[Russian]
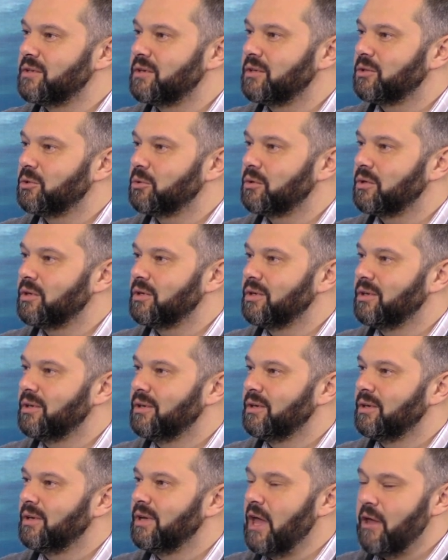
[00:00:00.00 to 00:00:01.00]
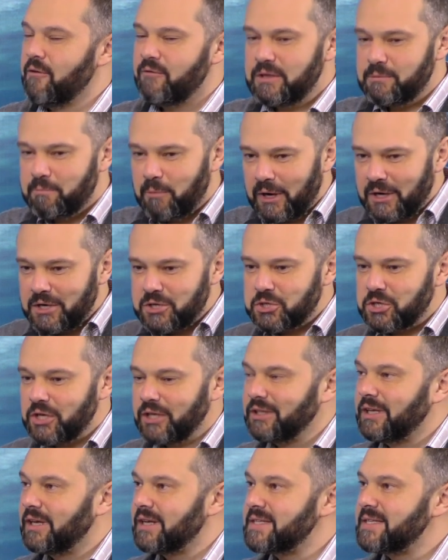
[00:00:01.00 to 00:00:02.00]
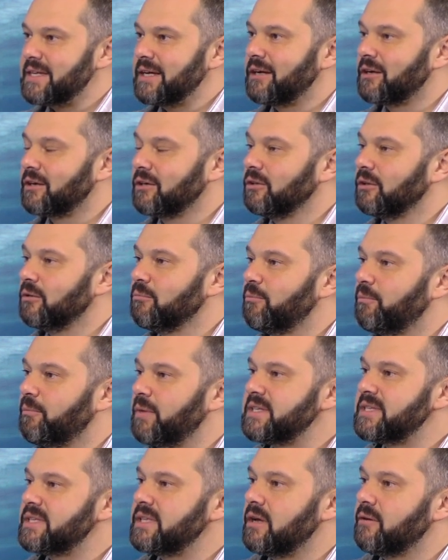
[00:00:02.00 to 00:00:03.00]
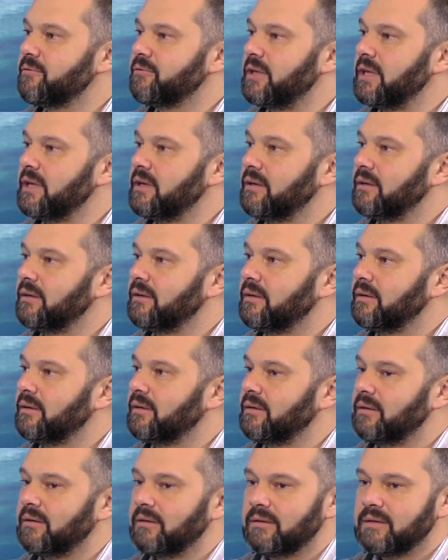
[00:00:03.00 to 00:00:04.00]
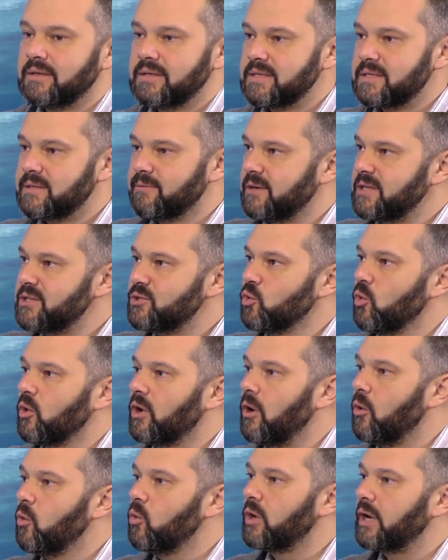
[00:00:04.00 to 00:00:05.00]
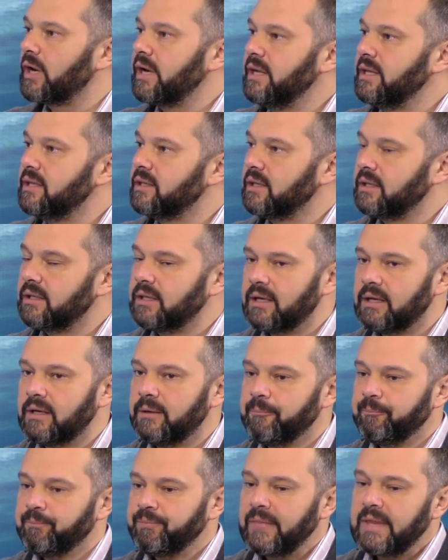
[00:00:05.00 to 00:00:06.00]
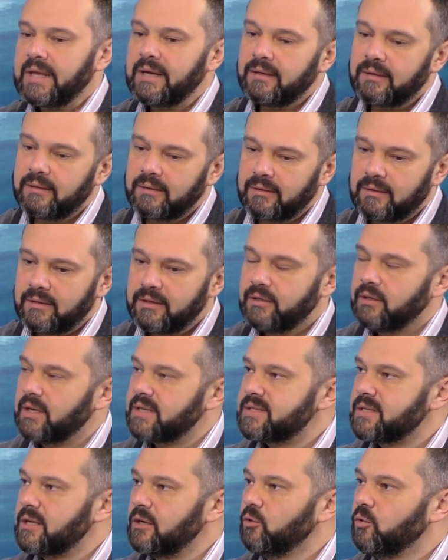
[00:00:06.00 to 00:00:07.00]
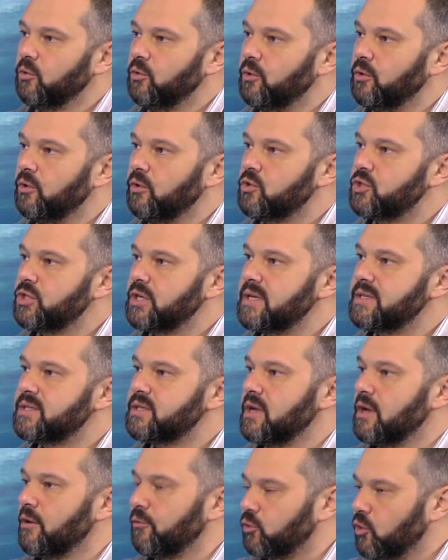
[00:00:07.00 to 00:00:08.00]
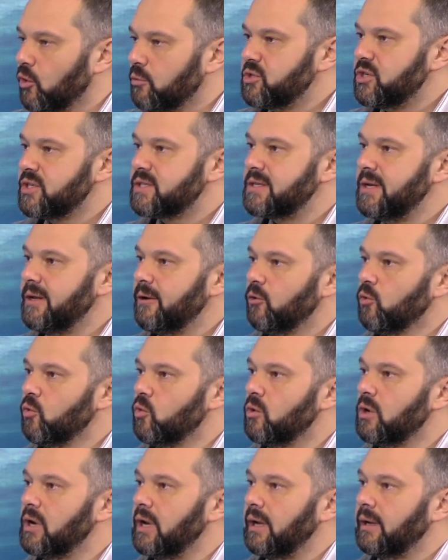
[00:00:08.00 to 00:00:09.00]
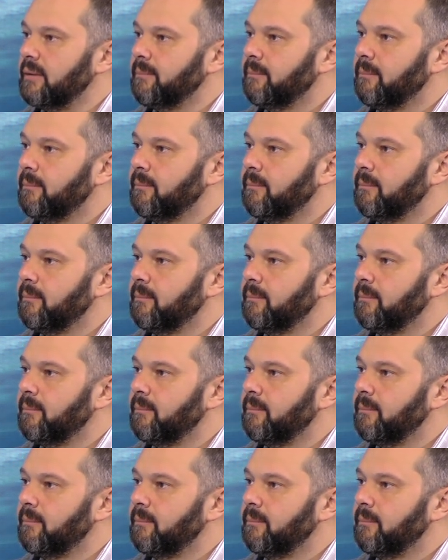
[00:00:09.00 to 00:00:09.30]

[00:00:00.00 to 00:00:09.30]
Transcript: территории. Ведь Порошенко закрыл поставки э, с востока Украины на э, остальную ее часть, в том числе угля